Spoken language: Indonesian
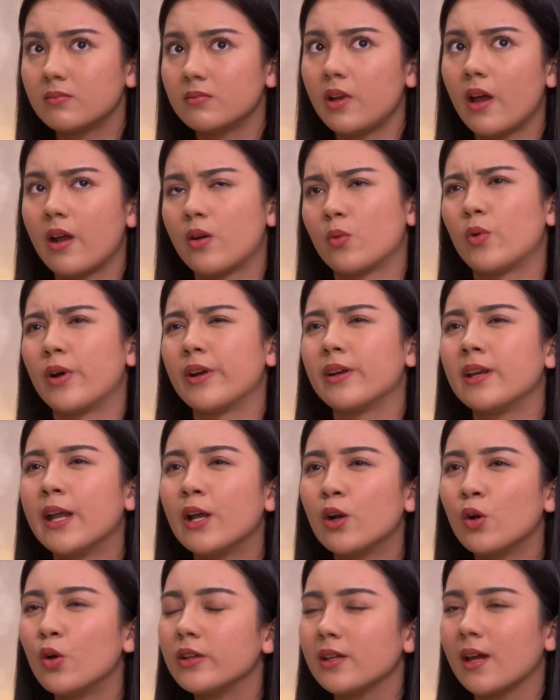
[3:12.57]
dan one
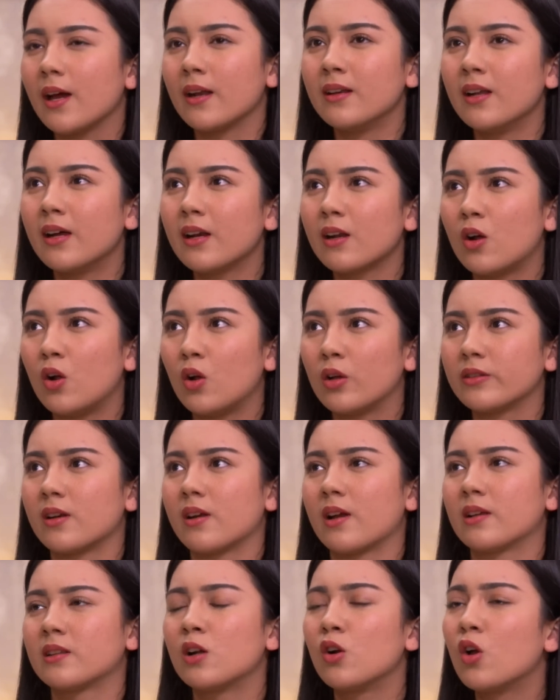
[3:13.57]
day lo nyadar kalau
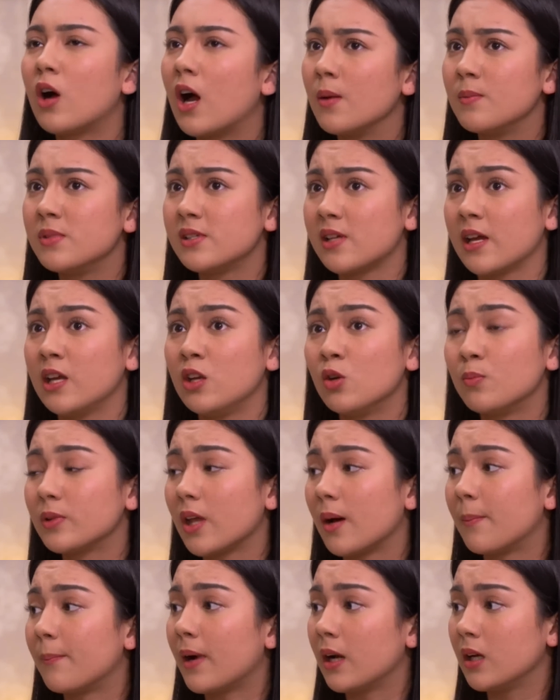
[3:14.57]
ternyata lo nggak bisa hidup
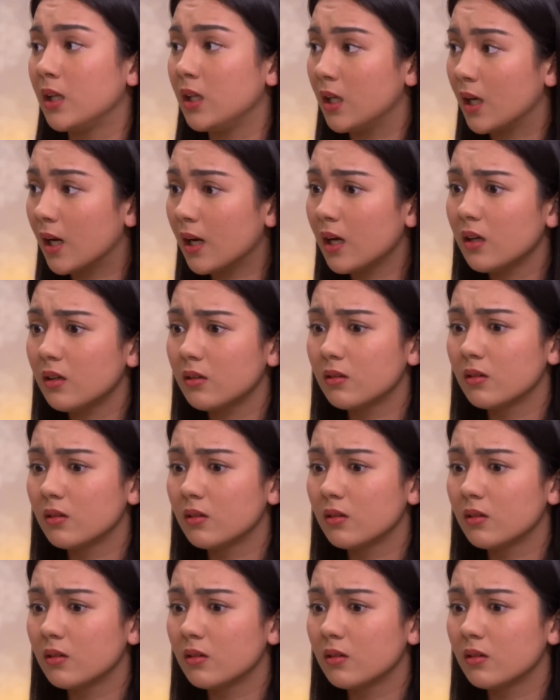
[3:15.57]
tanpa dia,